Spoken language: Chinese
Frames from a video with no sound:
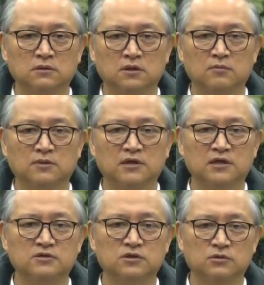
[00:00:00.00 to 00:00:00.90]
让我们
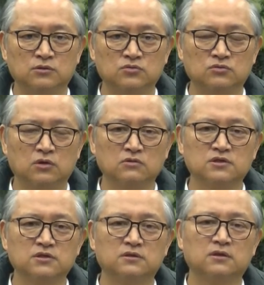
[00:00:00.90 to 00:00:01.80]
看见与主同
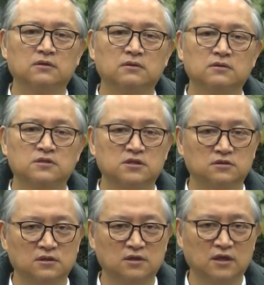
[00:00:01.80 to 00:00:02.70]
行的
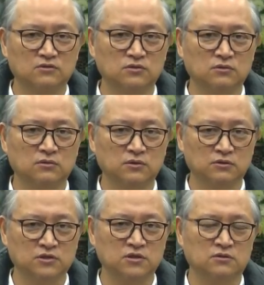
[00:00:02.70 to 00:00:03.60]
圣经当中
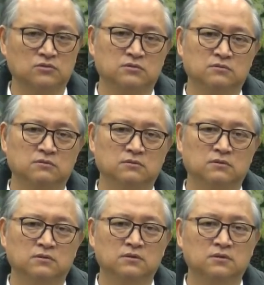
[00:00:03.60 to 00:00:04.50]
有写，
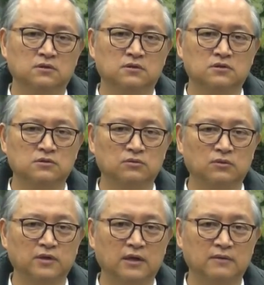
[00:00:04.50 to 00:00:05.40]
一个是
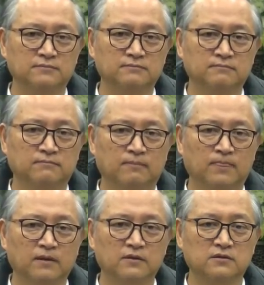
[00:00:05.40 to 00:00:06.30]
挪亚，
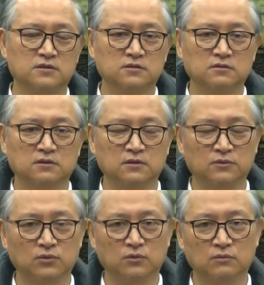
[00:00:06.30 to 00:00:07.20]
一个是以
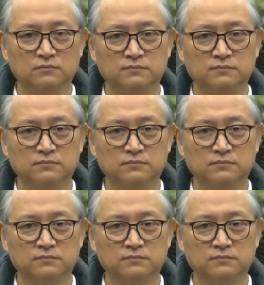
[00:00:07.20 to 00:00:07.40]
诺，